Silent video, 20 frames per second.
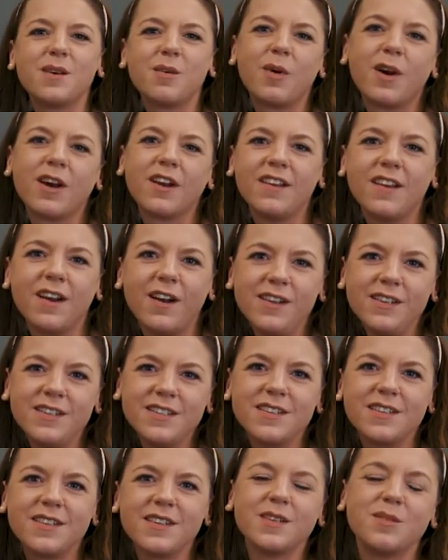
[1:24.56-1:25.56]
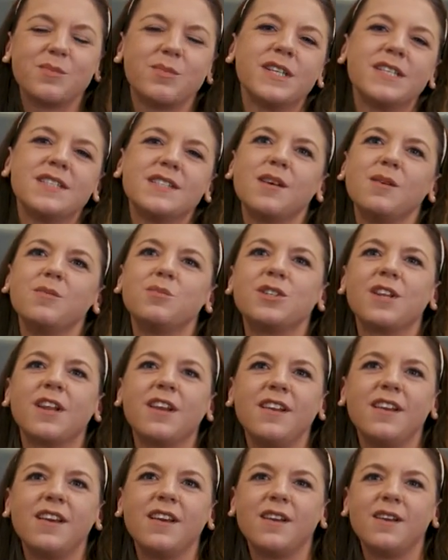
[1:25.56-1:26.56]
Marie Alt. Ich bin
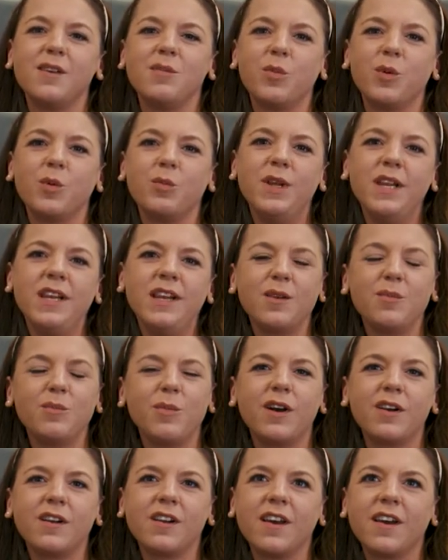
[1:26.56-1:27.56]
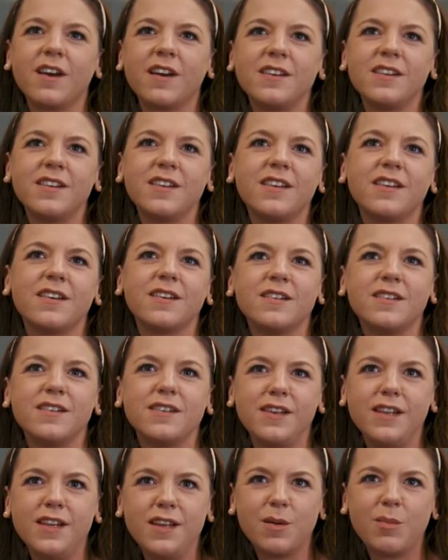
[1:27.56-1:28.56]
selbstständige Immobilienmaklerin hier
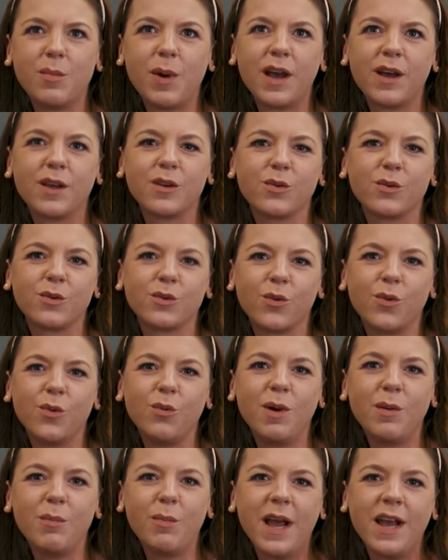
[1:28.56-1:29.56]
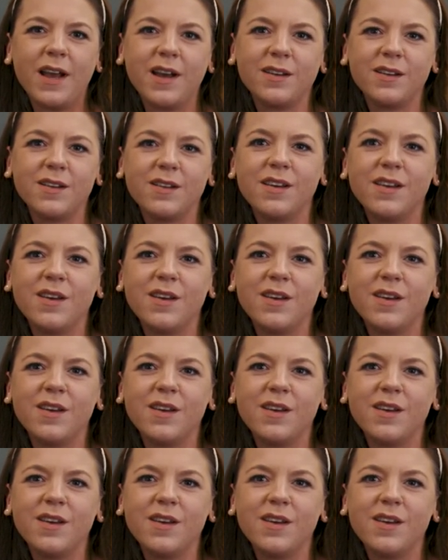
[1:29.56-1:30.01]
in Niederbayern und Oberbayern.